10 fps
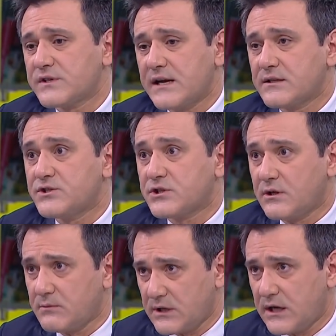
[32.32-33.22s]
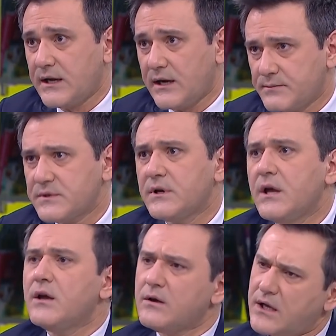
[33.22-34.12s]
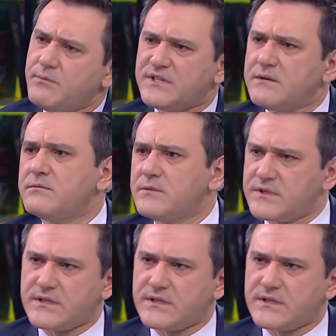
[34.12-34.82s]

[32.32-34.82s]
e, sert diyor? açıklamalar ben yaptı. E, bizim